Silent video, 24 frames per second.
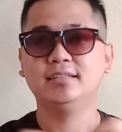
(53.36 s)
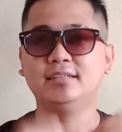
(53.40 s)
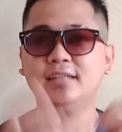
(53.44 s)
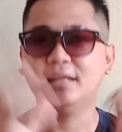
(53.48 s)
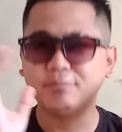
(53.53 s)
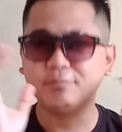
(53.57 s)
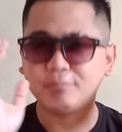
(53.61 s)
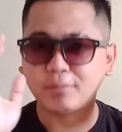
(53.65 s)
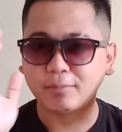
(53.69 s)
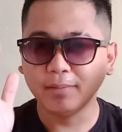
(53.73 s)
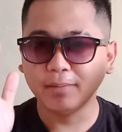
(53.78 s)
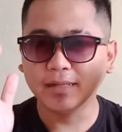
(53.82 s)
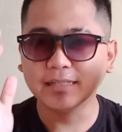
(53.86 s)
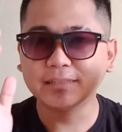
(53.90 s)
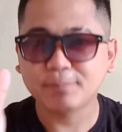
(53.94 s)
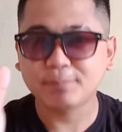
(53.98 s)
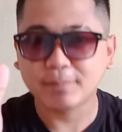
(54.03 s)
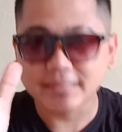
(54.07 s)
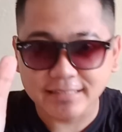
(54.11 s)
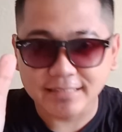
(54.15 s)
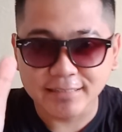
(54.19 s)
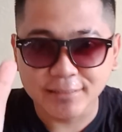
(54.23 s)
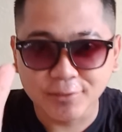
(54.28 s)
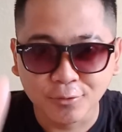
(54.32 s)
Dan permain
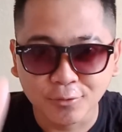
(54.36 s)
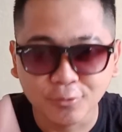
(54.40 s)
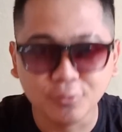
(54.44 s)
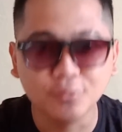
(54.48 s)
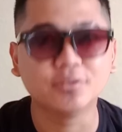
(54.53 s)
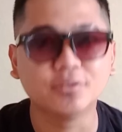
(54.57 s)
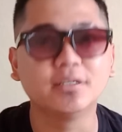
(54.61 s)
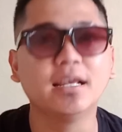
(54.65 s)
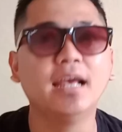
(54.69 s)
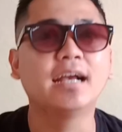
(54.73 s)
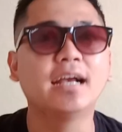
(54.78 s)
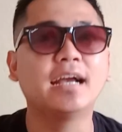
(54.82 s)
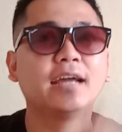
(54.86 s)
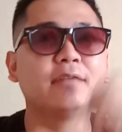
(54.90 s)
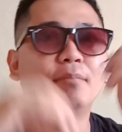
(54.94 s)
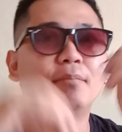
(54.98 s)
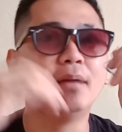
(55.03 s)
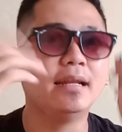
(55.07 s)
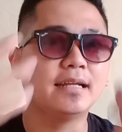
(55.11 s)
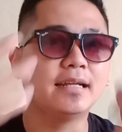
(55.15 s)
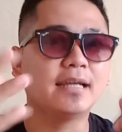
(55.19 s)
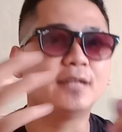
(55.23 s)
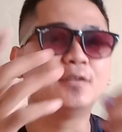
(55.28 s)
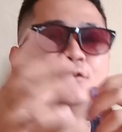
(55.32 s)
seperti ini dulu. Saya akan
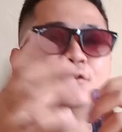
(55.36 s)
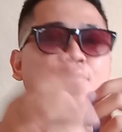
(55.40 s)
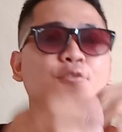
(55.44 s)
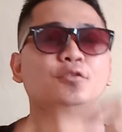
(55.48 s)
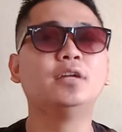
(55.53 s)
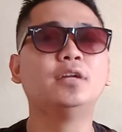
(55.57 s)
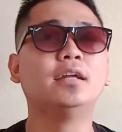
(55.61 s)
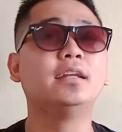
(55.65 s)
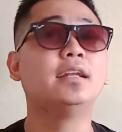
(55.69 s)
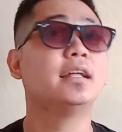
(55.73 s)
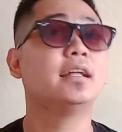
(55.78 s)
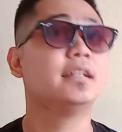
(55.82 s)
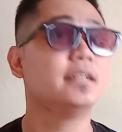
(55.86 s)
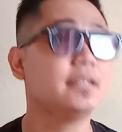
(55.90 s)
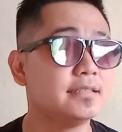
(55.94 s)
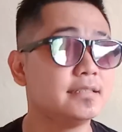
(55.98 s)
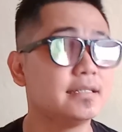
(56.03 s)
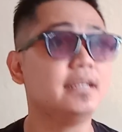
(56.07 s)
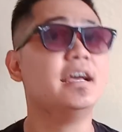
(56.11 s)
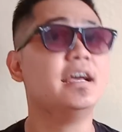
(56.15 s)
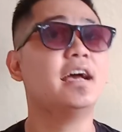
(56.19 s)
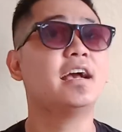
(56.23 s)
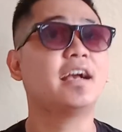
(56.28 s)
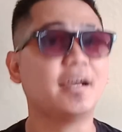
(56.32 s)
mainkan dulu dan nanti
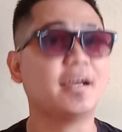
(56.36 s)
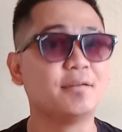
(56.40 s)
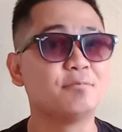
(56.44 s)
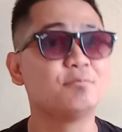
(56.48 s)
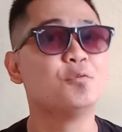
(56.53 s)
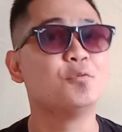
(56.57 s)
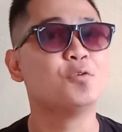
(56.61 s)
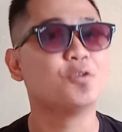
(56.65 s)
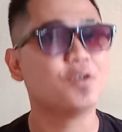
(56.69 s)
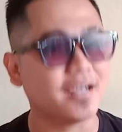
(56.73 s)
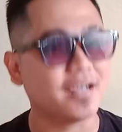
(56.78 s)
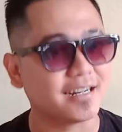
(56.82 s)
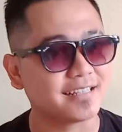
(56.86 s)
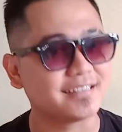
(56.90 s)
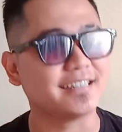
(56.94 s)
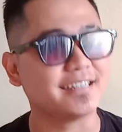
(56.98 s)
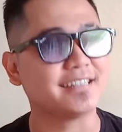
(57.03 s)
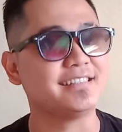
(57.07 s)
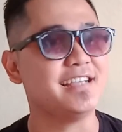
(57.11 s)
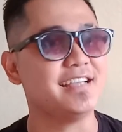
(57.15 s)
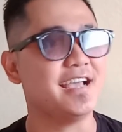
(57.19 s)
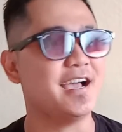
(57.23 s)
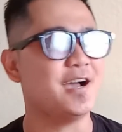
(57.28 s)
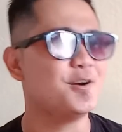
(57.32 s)
saya akan bongkar
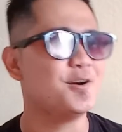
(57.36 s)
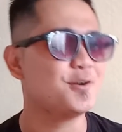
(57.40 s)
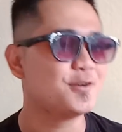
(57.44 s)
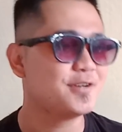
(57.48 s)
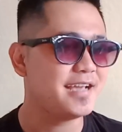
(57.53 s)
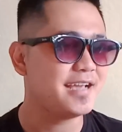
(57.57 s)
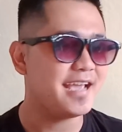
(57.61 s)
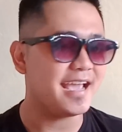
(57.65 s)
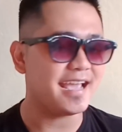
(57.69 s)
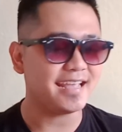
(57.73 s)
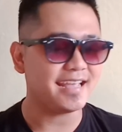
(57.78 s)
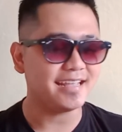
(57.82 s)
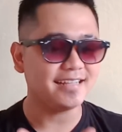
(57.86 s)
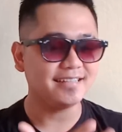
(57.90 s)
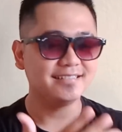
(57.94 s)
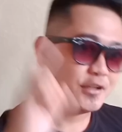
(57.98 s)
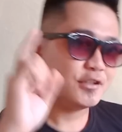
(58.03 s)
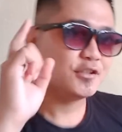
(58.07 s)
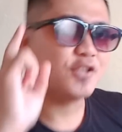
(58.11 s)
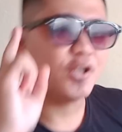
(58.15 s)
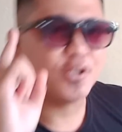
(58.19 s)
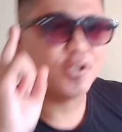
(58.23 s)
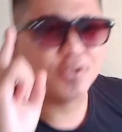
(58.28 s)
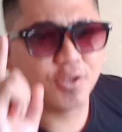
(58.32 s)
triknya. Oke,
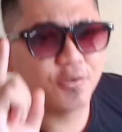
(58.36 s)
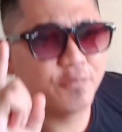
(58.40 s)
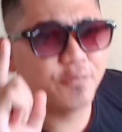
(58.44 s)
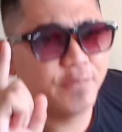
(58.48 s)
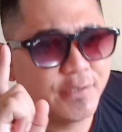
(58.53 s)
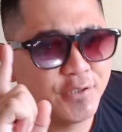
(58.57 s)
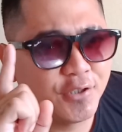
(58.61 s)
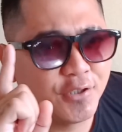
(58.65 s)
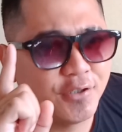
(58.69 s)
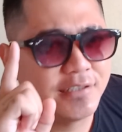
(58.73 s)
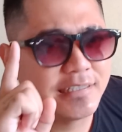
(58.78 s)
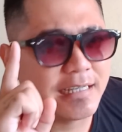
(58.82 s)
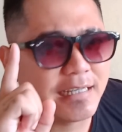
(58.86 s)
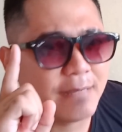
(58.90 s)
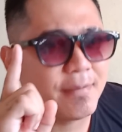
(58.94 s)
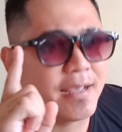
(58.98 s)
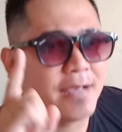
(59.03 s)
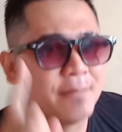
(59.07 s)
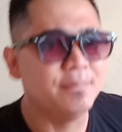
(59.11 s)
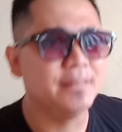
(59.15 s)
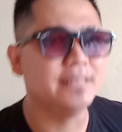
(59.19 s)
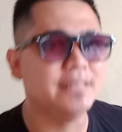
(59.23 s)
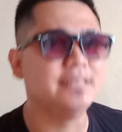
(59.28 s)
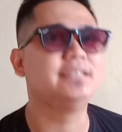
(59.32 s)
tonton video ini
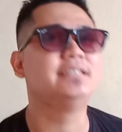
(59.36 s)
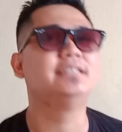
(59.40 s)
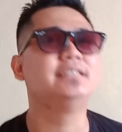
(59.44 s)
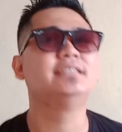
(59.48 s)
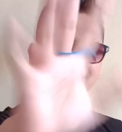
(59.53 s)
sampai habis.